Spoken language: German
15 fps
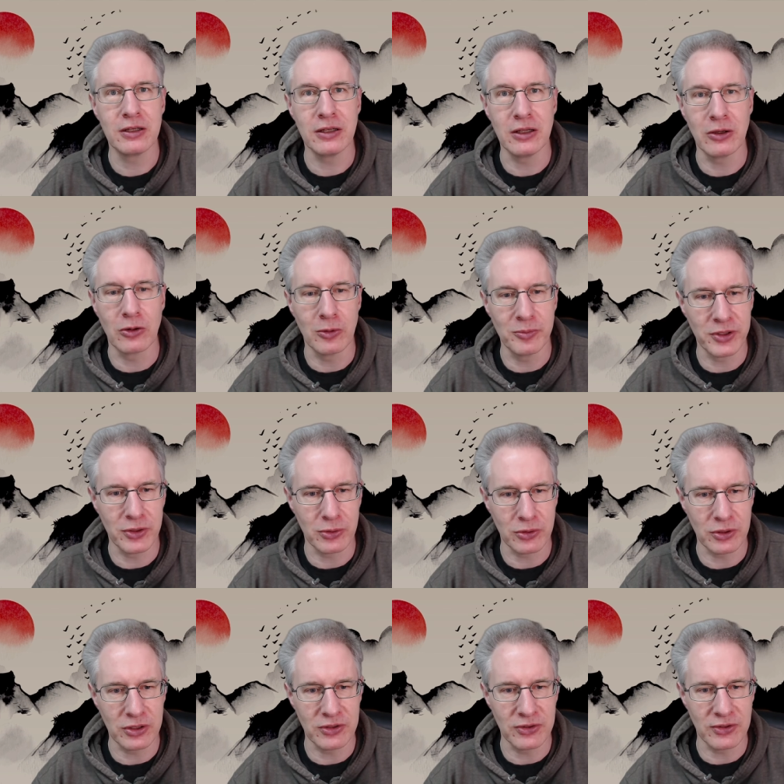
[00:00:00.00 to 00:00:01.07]
die kommen dann
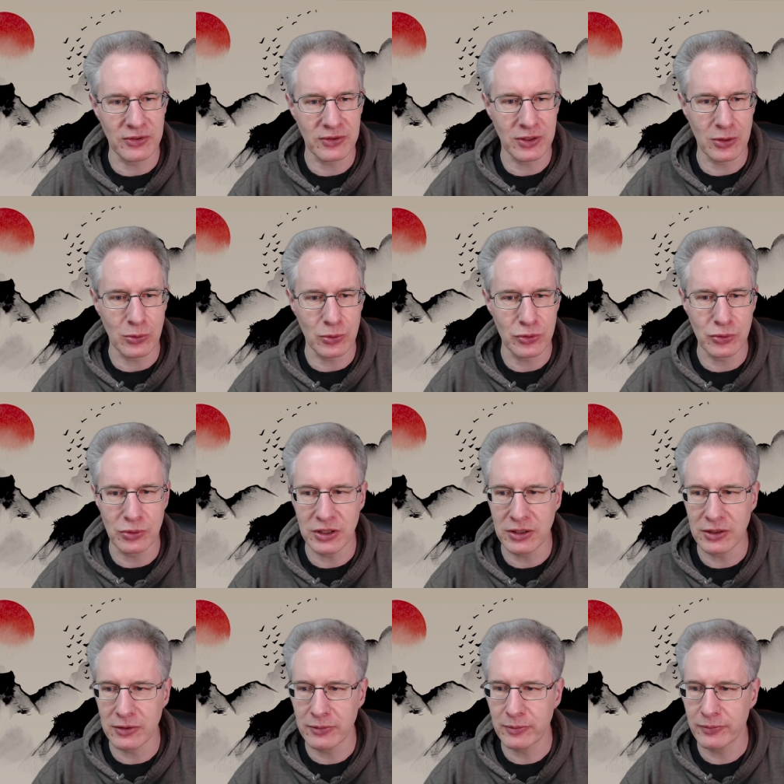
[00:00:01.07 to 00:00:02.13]
noch in dieses
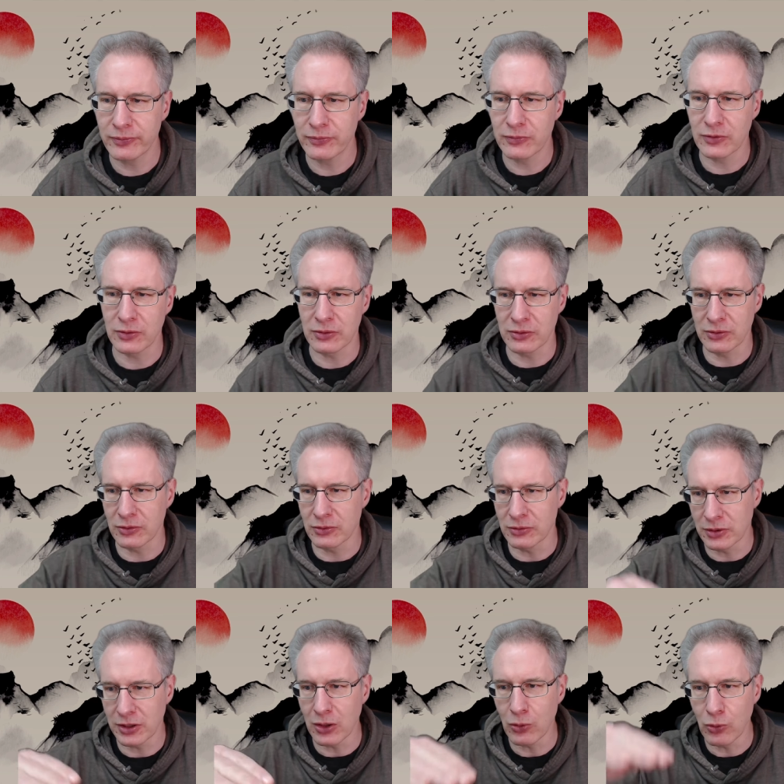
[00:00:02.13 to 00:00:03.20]
K.O.-Turnier, so, so, ein
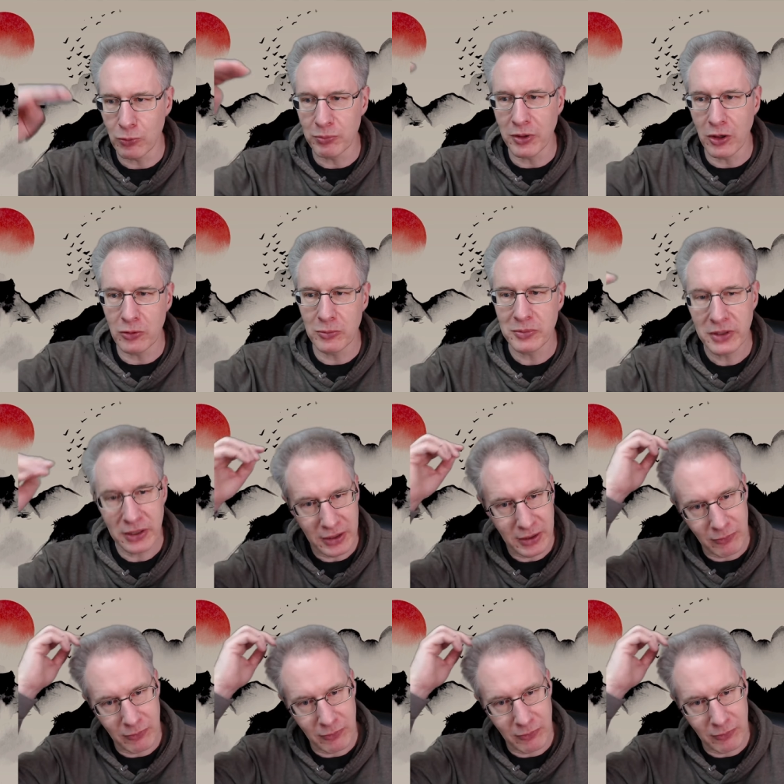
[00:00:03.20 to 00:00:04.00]
K.O.-Baum,